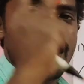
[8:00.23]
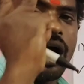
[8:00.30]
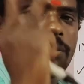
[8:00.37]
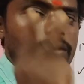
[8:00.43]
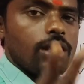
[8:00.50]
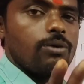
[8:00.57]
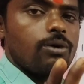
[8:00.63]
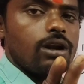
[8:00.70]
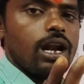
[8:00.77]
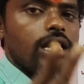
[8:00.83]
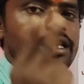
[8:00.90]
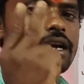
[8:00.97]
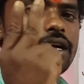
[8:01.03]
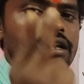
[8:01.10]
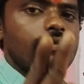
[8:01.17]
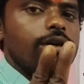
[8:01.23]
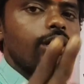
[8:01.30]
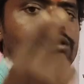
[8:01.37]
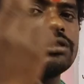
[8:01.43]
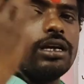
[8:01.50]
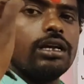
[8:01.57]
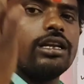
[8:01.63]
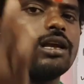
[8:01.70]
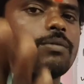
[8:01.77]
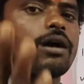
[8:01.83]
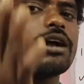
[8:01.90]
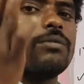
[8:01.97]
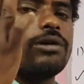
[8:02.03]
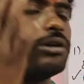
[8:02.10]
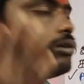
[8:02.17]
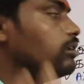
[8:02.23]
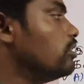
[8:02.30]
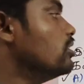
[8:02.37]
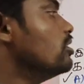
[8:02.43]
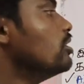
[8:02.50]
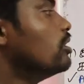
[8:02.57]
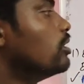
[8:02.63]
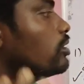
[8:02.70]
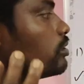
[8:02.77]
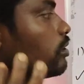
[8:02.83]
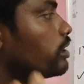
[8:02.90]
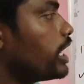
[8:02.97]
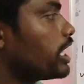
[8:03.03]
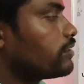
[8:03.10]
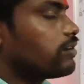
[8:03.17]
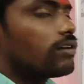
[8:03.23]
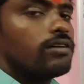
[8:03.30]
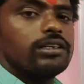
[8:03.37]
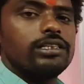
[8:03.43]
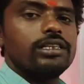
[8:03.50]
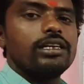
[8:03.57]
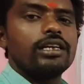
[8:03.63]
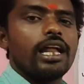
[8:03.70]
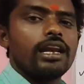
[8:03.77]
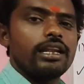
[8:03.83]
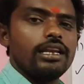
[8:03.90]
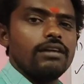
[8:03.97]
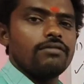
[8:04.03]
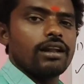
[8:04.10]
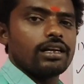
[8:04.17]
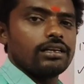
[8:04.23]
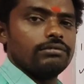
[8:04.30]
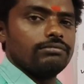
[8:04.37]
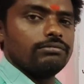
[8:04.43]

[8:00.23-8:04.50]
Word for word: அப்போ தான் ஒரு நாளைக்கு ரெண்டு வீடியோஸ் நீங்கள் பார்க்க முடியும் ஸோ தேங்க்ஸ் ஃபார் வாட்சிங் நன்றி வணக்கம்